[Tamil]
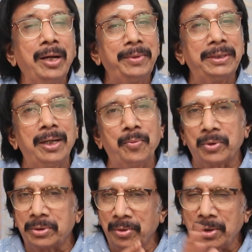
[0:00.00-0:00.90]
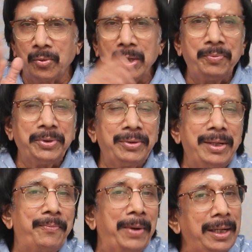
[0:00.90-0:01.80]
பாலு மகேந்திராவை பொறுத்த வரைக்கும்
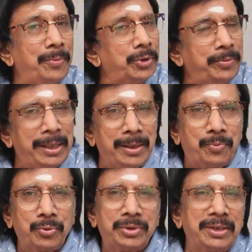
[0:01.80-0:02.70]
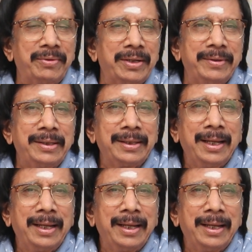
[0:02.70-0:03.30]
ஒளிப்பதிவிலே பல புதுமைகளை புகுத்தியவர் அவர்